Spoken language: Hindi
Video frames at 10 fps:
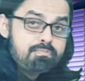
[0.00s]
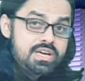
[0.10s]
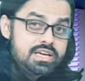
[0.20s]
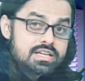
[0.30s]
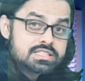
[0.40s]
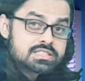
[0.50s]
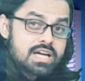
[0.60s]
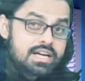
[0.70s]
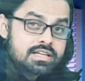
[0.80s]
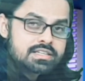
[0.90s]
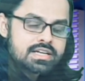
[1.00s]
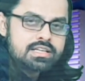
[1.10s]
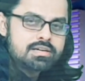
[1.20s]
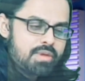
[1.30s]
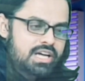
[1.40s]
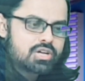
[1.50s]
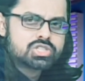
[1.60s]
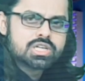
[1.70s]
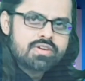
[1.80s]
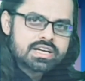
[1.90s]
पी एस्थेटिक टेक्निक माइकल
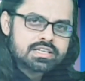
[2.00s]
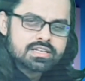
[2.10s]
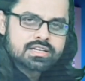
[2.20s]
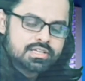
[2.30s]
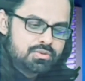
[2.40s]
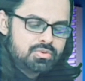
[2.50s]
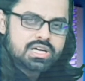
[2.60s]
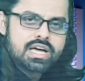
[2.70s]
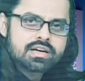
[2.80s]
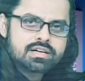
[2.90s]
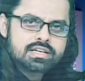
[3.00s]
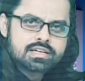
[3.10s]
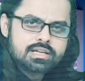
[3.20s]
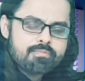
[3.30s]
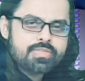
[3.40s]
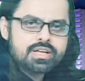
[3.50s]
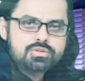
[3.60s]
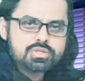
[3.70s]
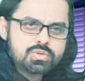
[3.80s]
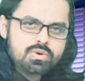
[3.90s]
चकाव एक्टिंग टेक्निक ऊटा हैगन टेक्निक
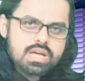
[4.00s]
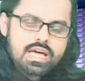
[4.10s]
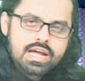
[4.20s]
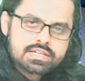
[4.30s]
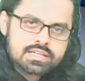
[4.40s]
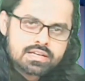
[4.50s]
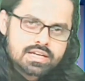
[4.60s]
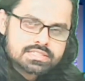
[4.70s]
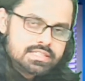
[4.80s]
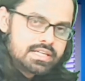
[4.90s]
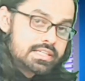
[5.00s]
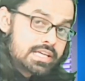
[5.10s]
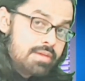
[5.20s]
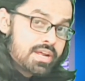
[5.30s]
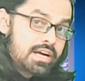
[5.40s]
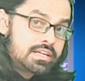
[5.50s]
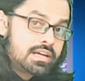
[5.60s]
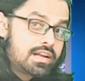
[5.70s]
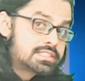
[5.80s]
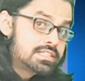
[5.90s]
दोस्तों एक्टिंग क्लासेज यानी कैमरा
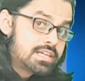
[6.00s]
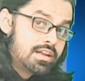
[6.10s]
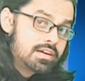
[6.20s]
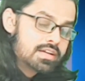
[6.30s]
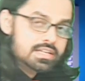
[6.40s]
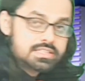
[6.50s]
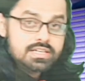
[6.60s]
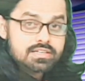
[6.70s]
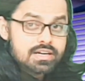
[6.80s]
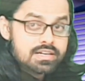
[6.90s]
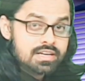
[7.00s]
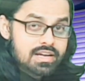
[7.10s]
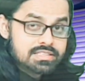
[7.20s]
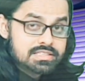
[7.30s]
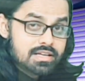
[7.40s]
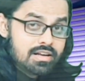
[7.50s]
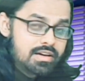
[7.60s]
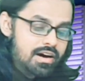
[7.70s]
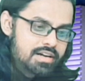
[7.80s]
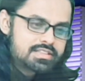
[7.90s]
एक्टिंग क्लासेज अलग थिएटर एक्टिंग क्लासेज अलग
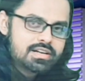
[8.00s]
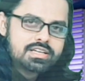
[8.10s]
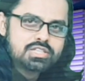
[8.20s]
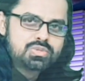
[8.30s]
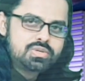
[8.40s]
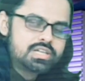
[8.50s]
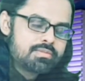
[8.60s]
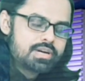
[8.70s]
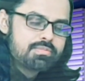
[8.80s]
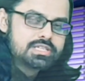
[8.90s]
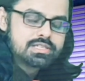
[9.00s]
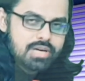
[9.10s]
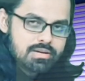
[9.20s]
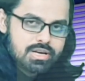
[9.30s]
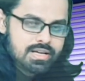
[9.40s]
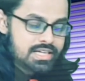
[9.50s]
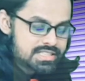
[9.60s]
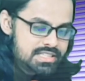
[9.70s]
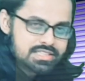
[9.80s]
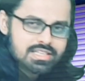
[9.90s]
हर तरह के स्टूडेंट हमारे पास अवेलेबल हैं
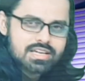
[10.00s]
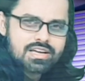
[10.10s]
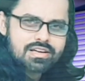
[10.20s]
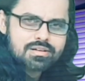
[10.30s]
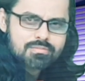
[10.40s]
सीखते हैं